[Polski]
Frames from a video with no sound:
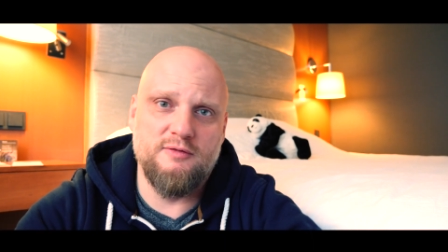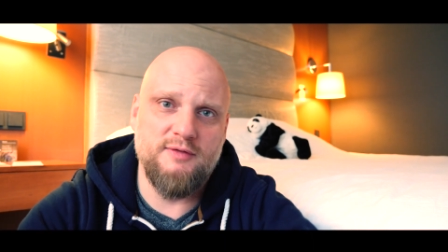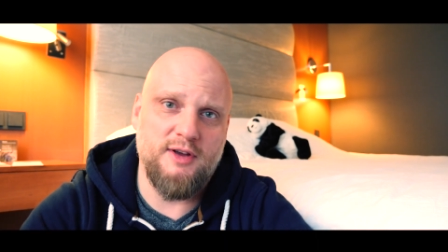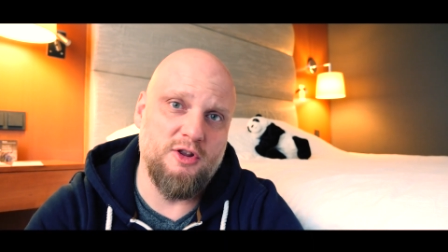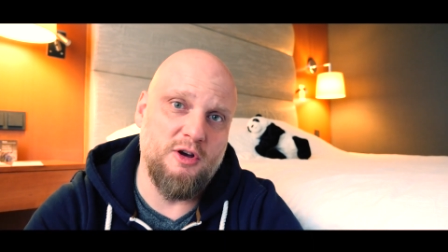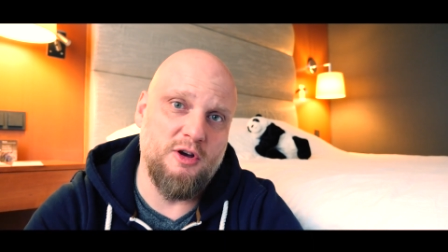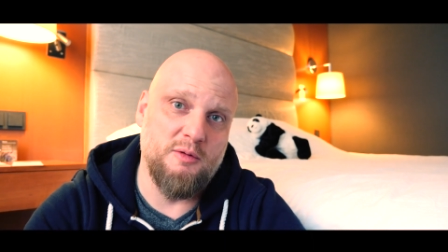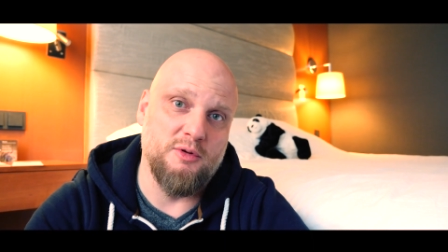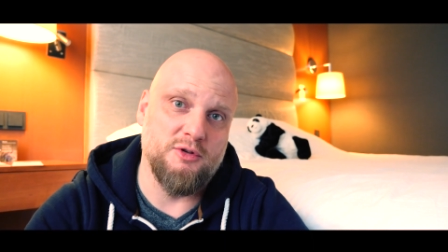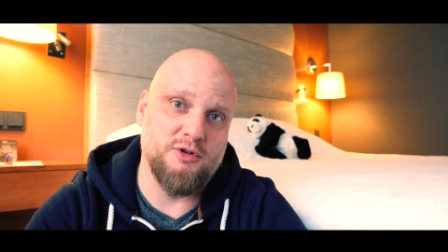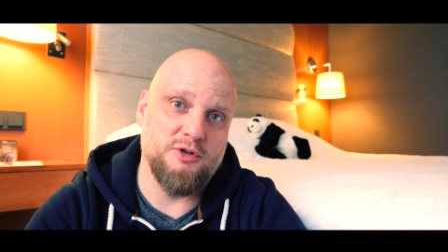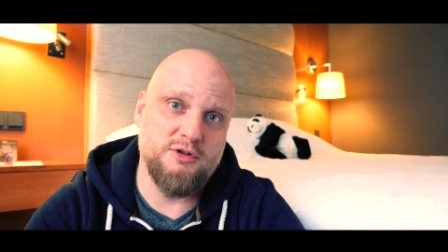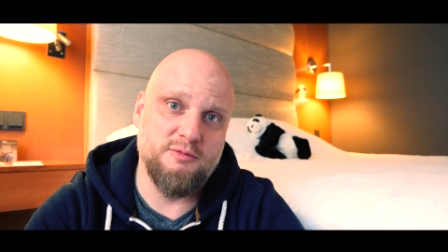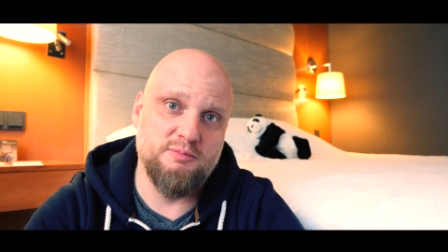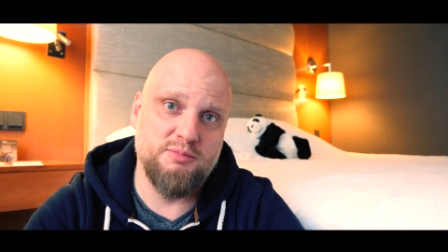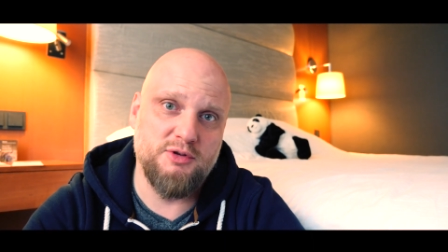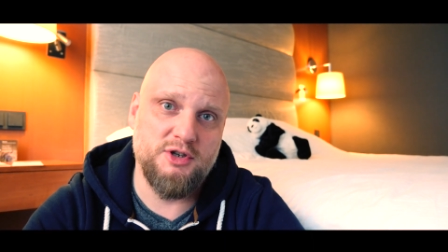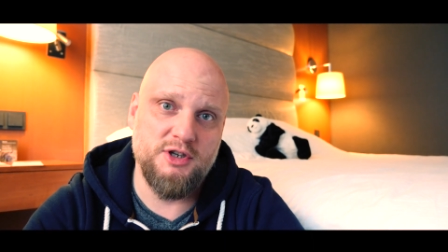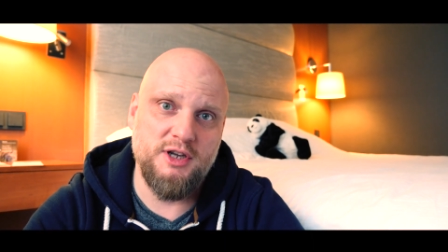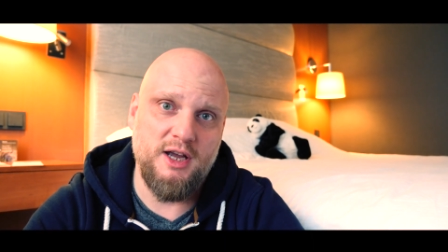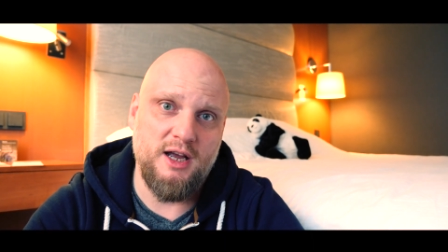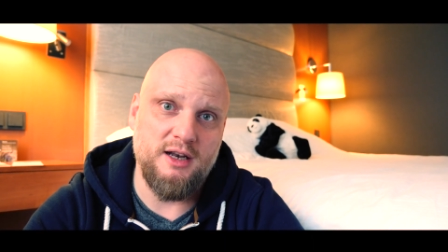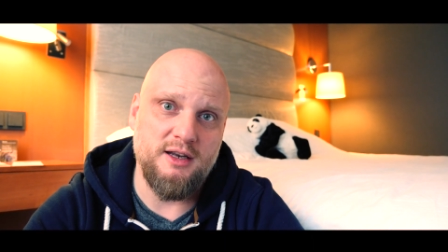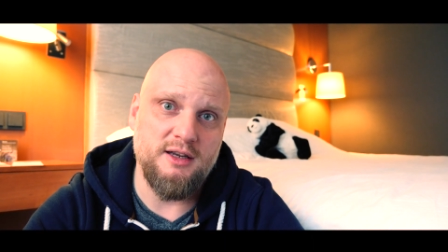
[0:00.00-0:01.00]
wiadomość
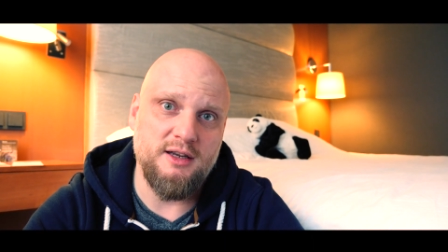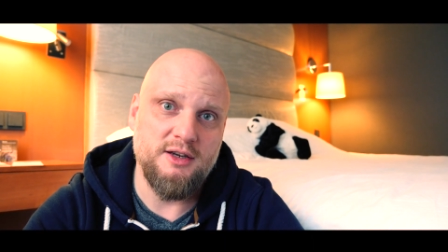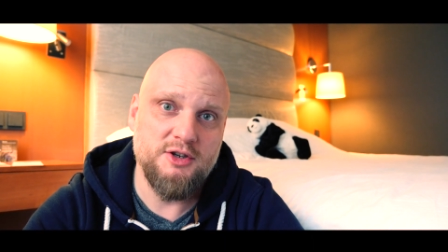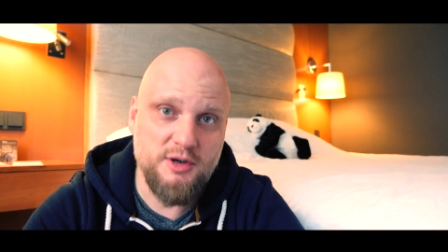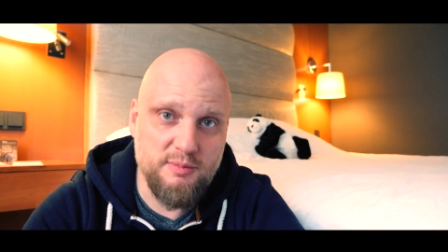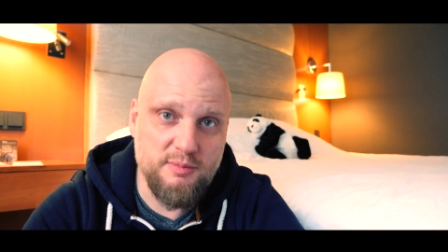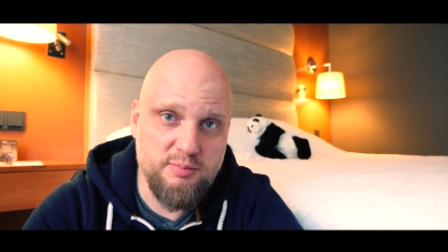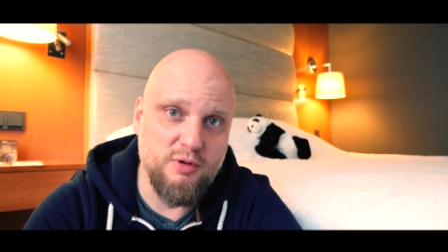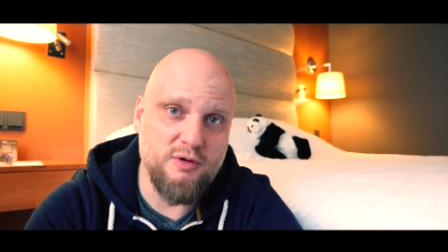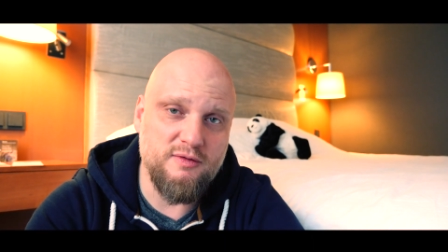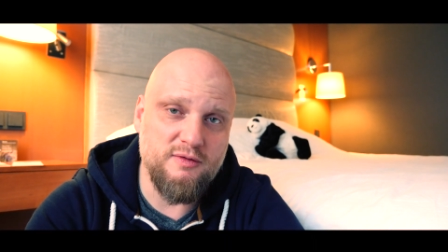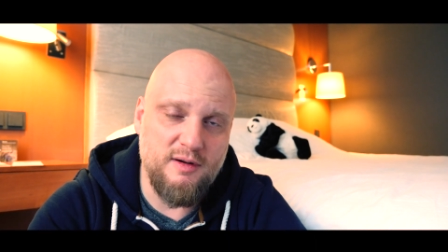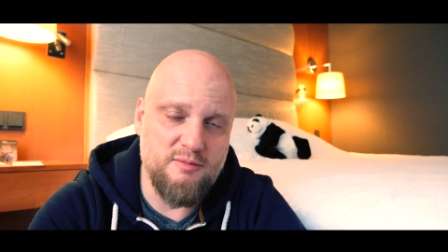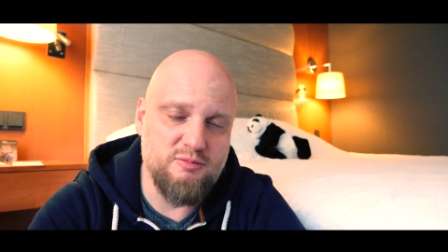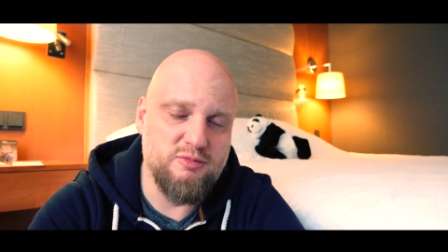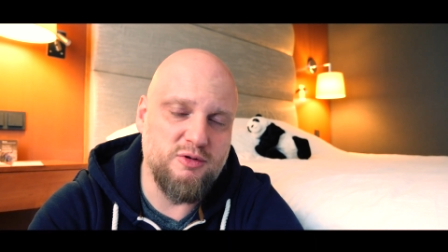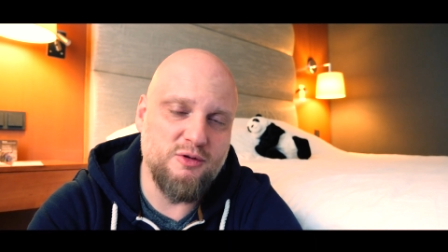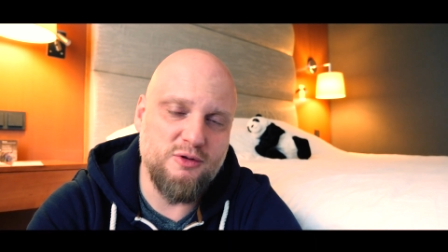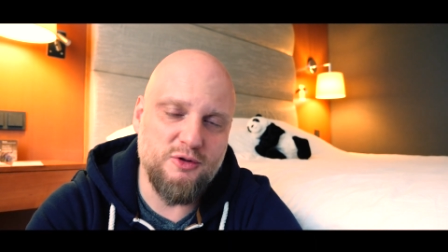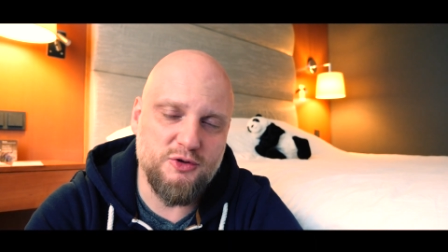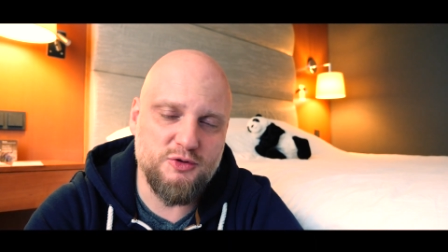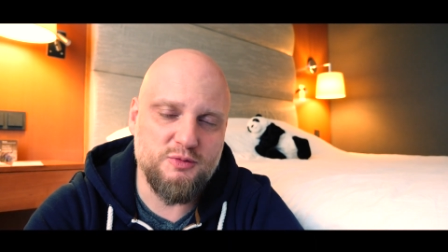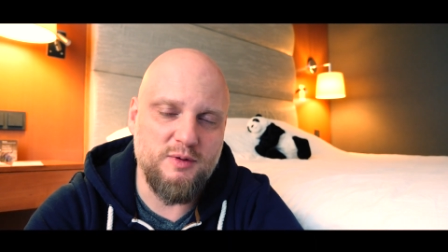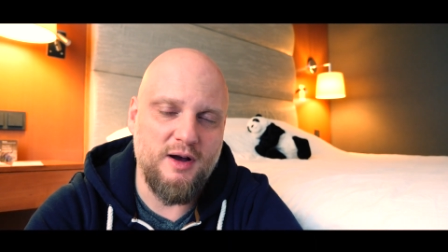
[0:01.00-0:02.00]
przyjęli, że Bóg wam
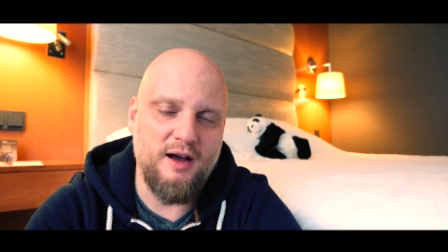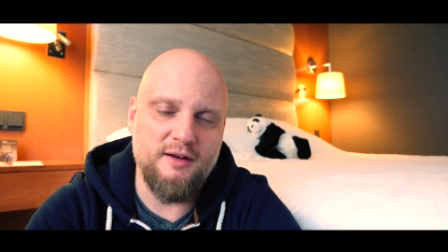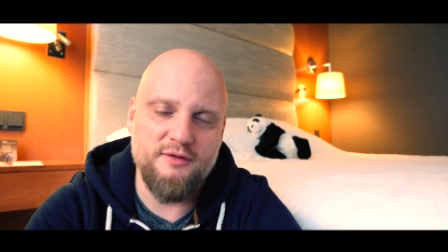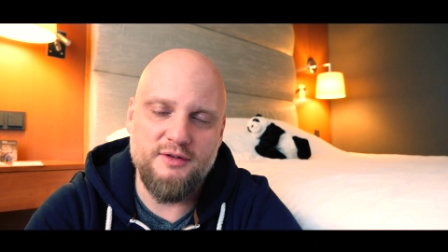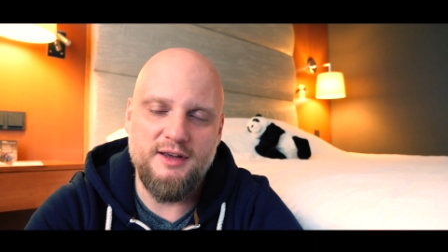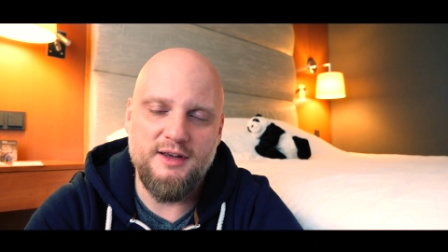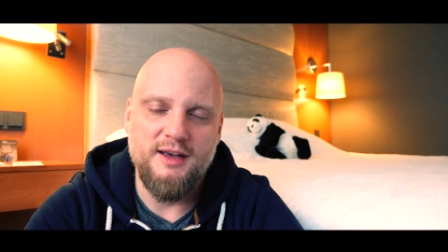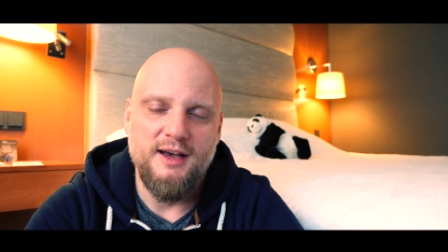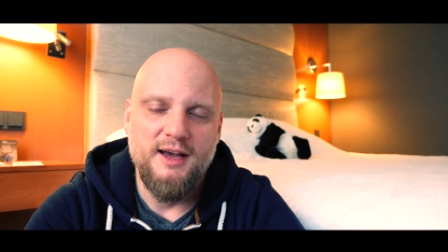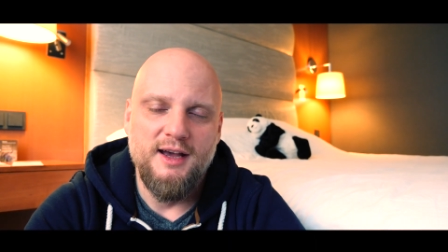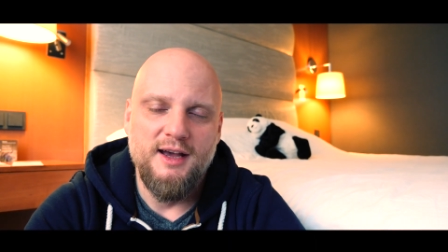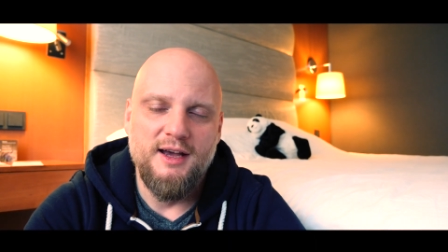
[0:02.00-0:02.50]
błogosławi,